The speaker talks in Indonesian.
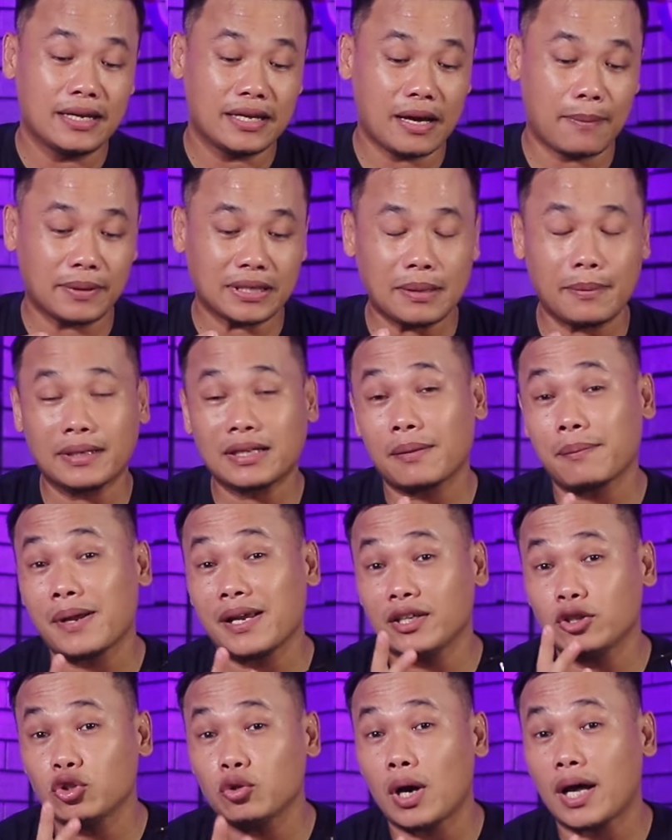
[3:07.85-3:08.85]
Yang
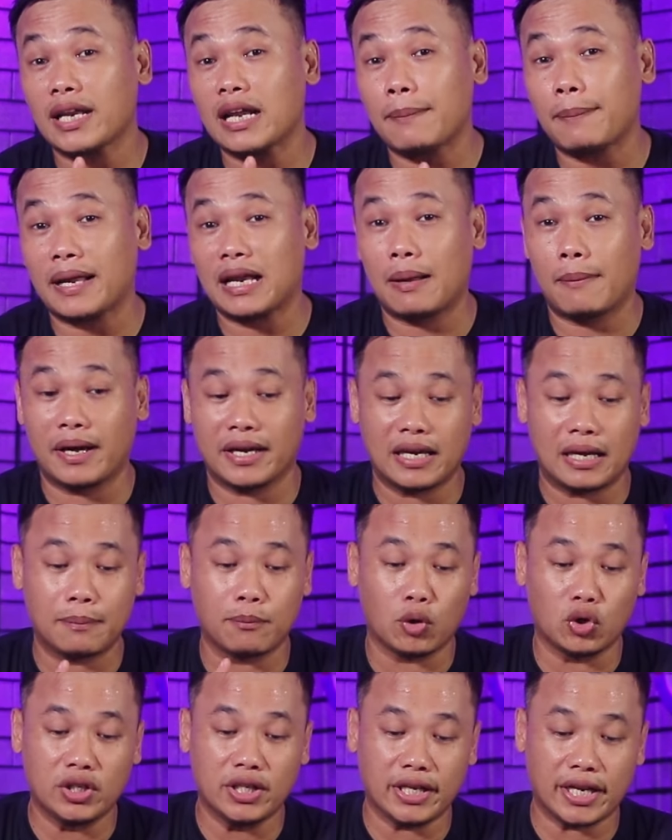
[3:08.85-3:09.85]
pertama-tama itu ada pada bagian
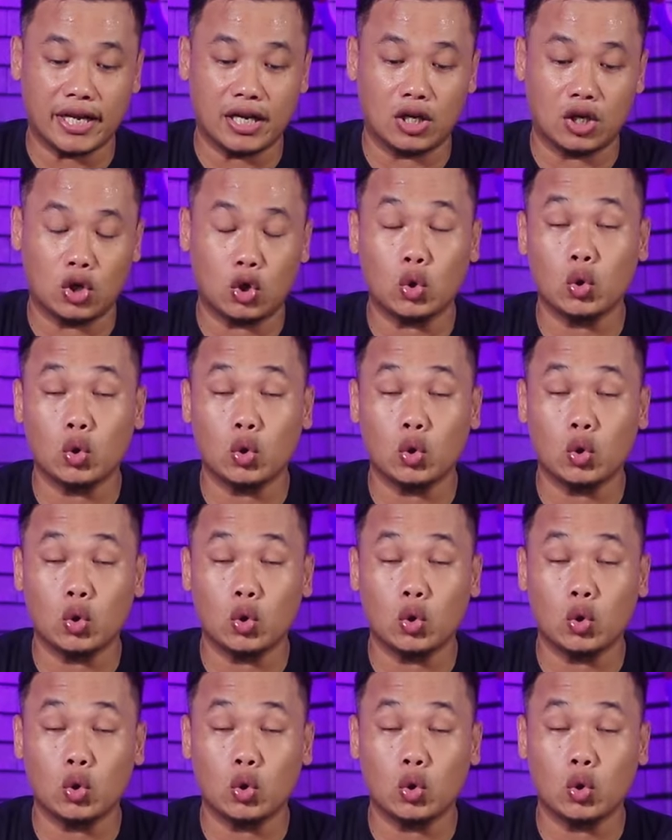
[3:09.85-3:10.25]
body reel.